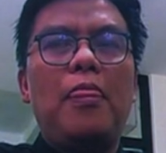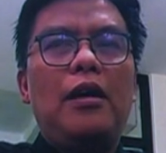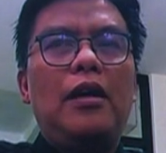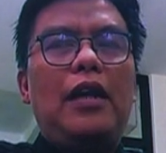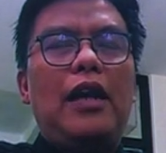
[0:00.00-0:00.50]

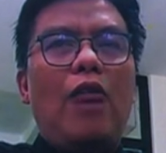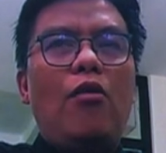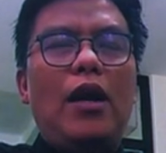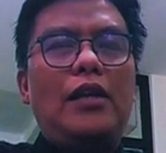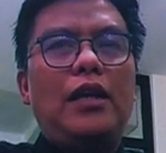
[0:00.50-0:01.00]
Dan
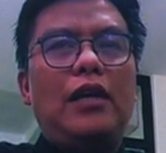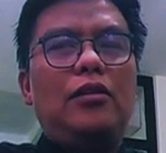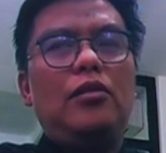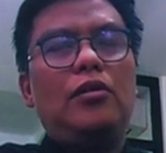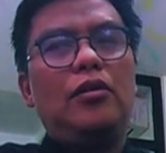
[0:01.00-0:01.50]
awalnya
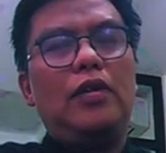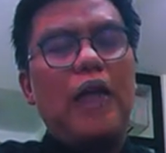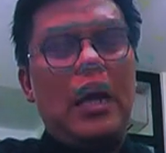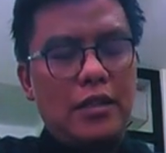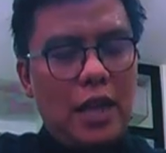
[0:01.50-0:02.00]
itu
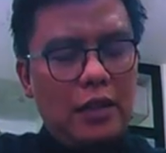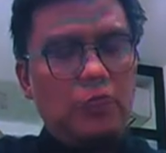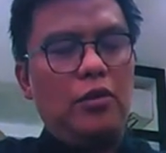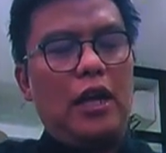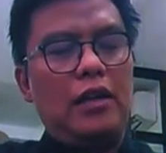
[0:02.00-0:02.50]
yang
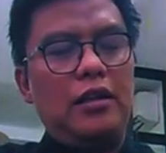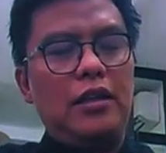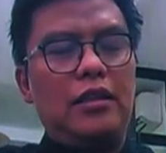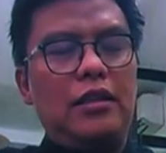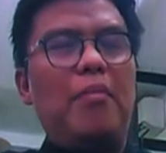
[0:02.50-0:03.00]
satu yang
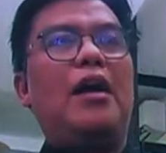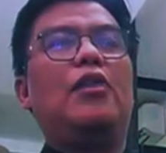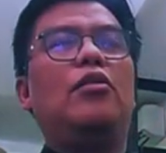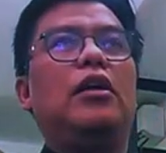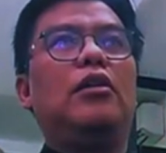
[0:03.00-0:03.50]
di
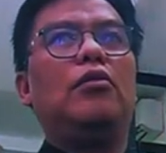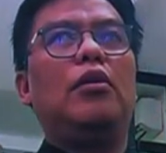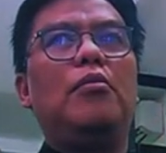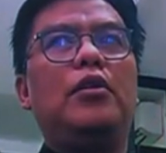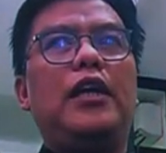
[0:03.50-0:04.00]
Temanggung itu
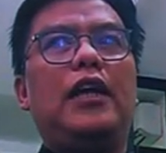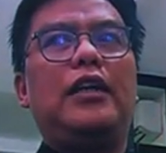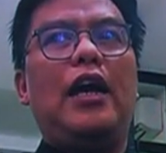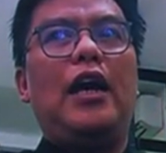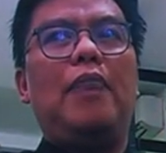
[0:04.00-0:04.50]
kemudian
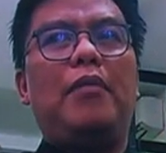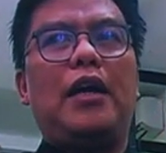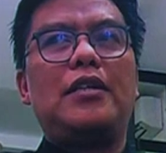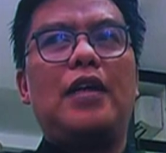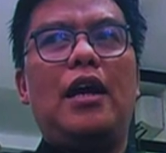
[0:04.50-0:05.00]
dia
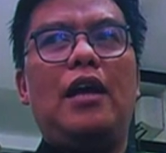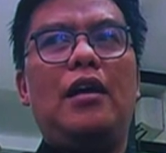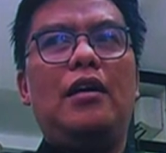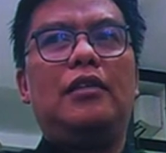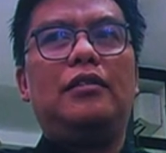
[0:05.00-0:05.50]
merasa
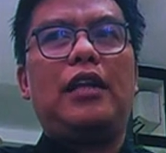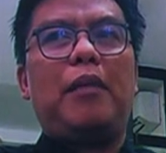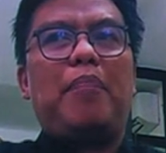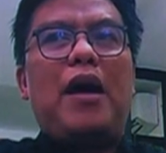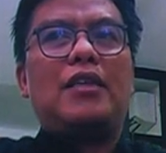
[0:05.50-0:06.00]

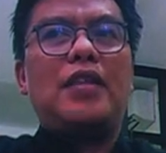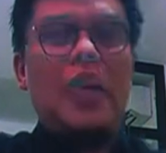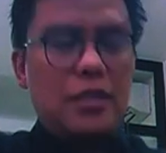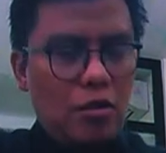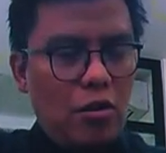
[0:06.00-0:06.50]
terpaksa
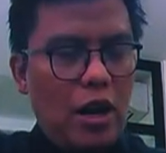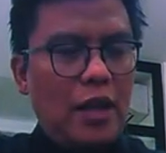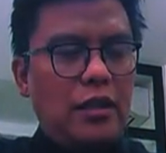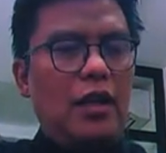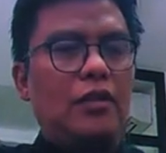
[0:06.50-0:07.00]

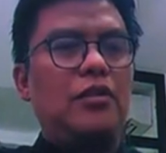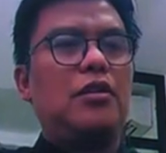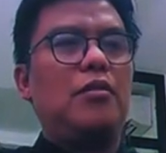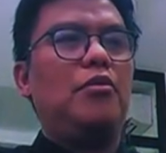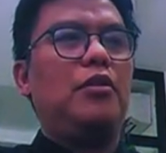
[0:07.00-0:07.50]
sekolahnya, terus
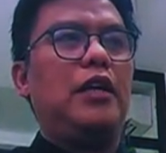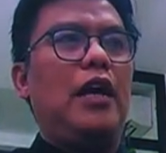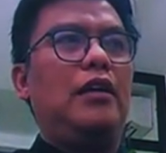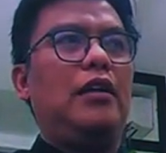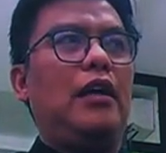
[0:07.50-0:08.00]

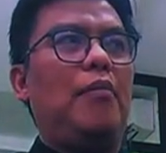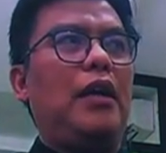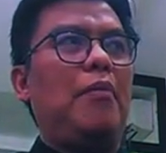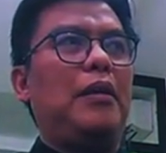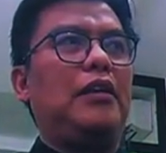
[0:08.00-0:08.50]
kemudian dia
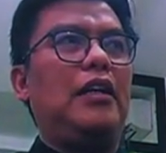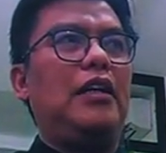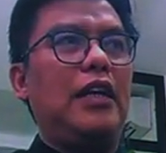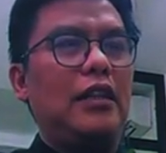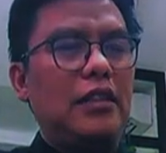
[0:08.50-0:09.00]
mendapatkan
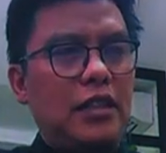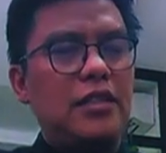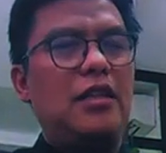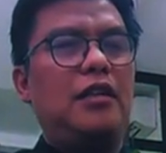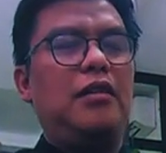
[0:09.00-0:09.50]

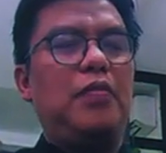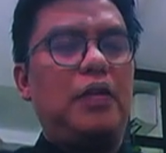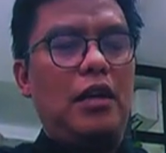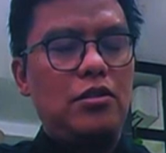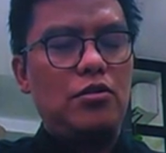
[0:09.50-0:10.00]
identitasnya di
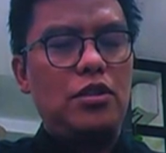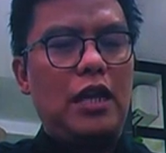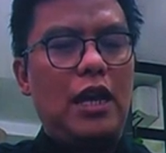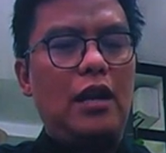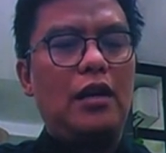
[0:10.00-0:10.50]
media
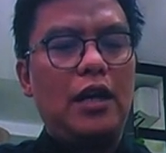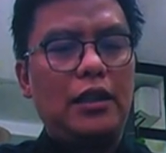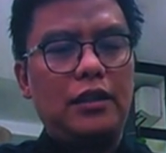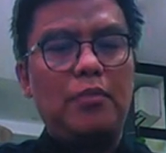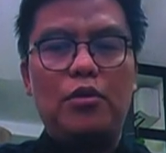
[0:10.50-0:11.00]
sosial,
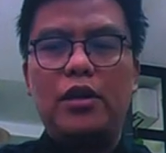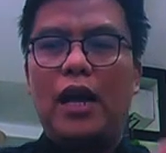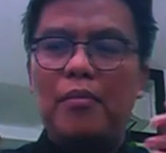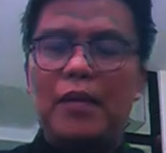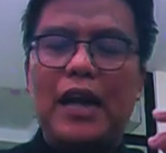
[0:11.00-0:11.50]
ketemu yang
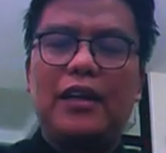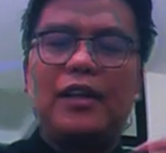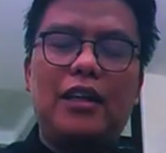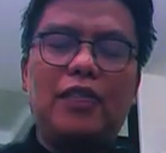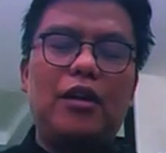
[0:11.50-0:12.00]

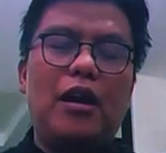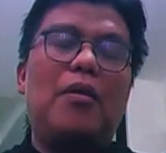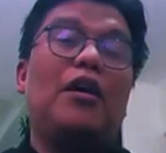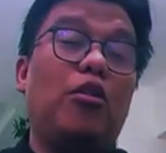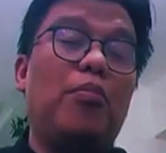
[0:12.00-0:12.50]
menariknya itu
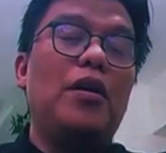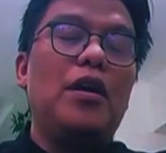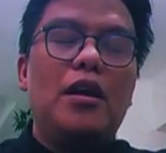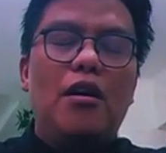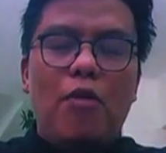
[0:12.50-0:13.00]
nama grup
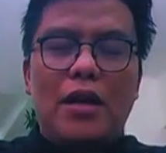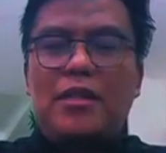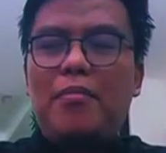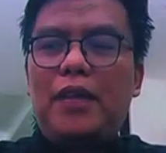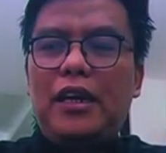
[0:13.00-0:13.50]

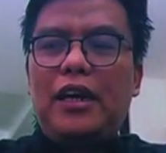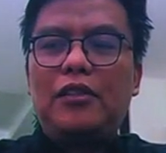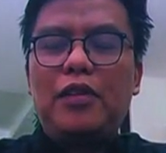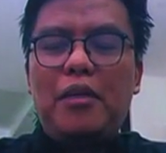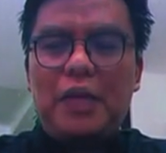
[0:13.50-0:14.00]
WhatsApp mereka
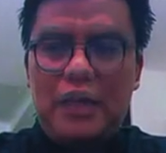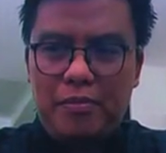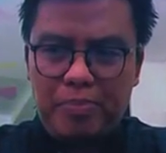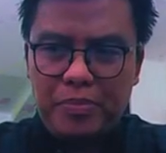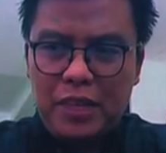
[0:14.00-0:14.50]
itu
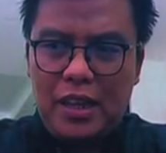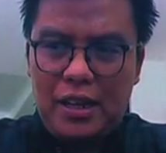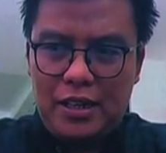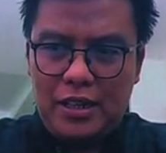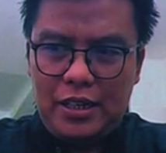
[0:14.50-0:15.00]
namanya
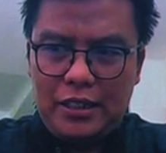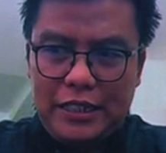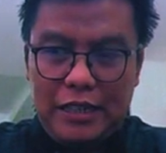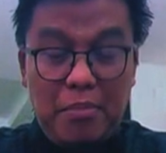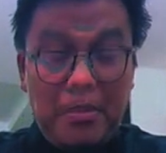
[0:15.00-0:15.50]
uh,
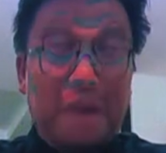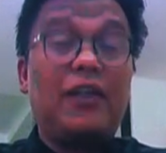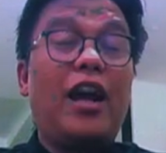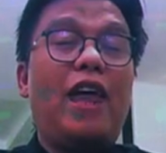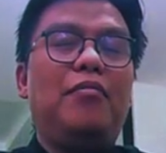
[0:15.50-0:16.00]
turn back
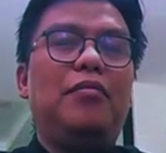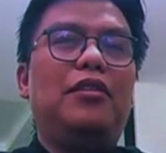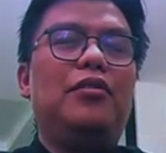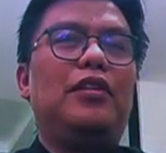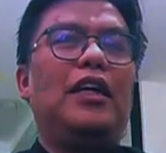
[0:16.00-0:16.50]
crime
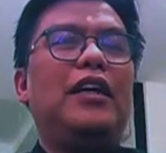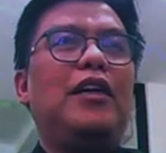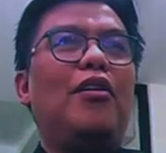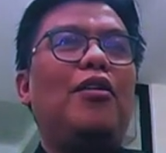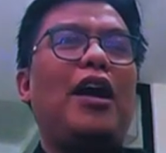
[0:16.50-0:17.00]
gitu. Jadi
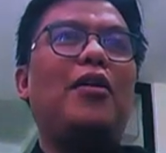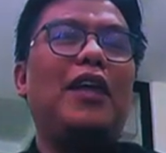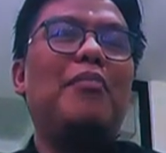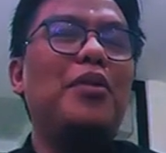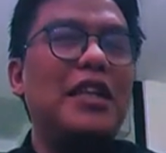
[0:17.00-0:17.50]

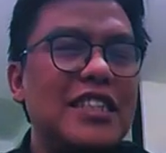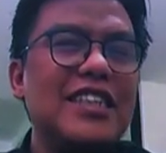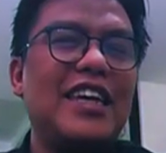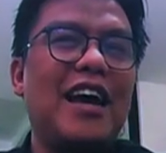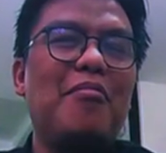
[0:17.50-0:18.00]
orang-orang
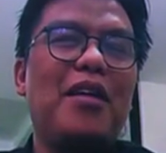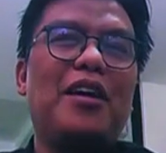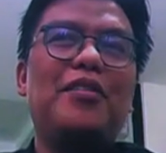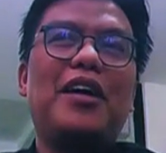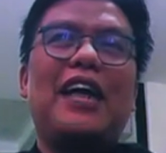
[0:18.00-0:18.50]
polisi yang
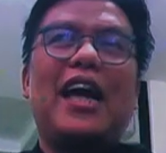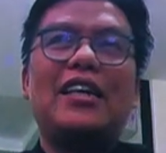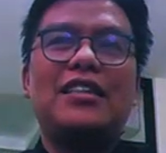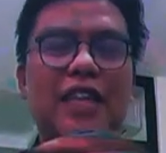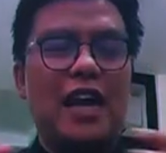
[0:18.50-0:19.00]
melakukan
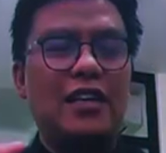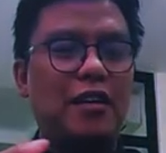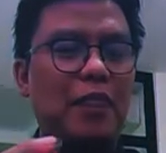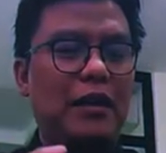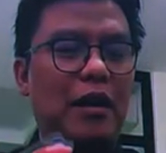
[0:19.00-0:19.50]
aksi-aksi
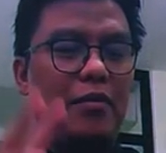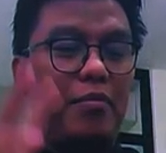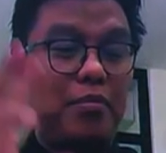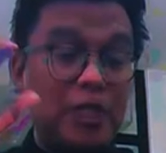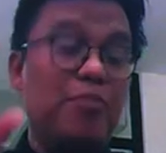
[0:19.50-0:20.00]
kepada
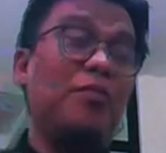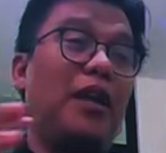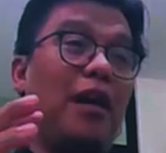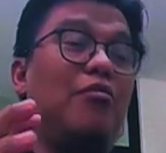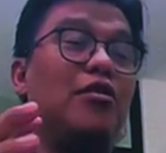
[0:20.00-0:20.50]
disebut mereka
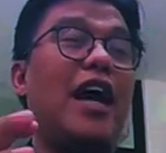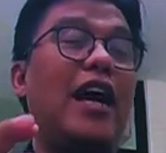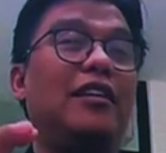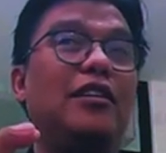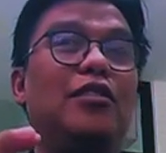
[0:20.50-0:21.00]
mujahid
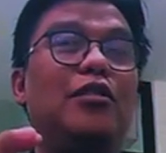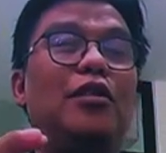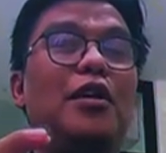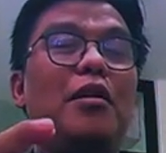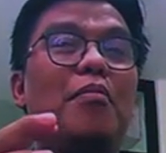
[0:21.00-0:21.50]
itu
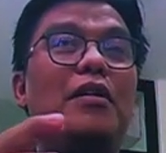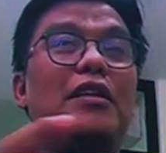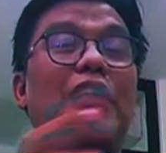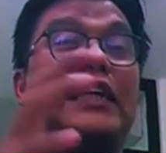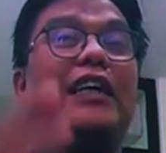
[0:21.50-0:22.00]

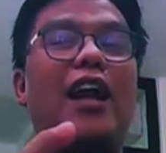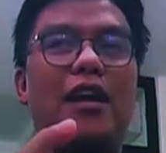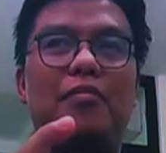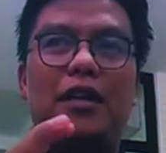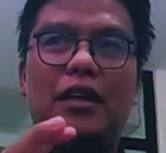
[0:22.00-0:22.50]
menjadi crime
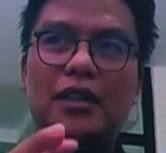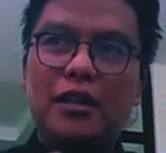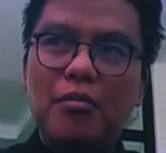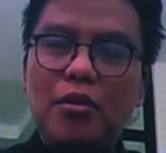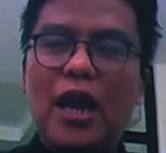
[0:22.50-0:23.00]
dan
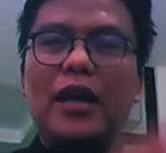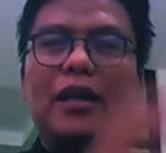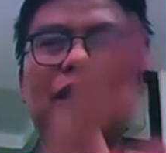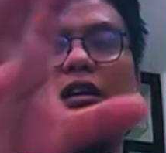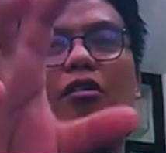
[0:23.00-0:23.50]
ketemulah dengan
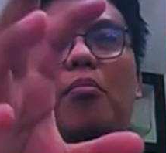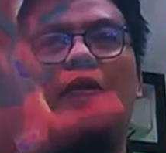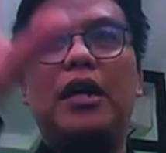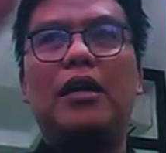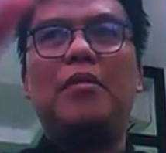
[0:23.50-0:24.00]
kelompok
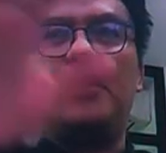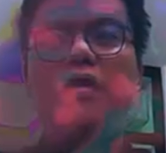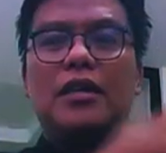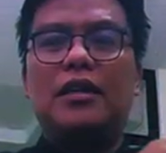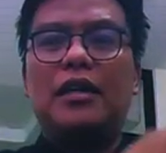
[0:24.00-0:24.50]
yang namanya
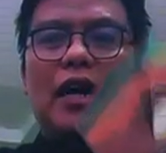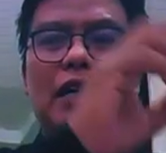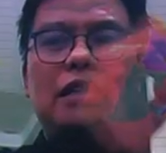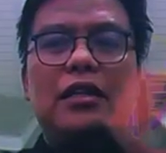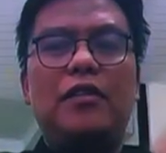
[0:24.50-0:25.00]
si dengan
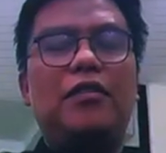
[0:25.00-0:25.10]
individu yang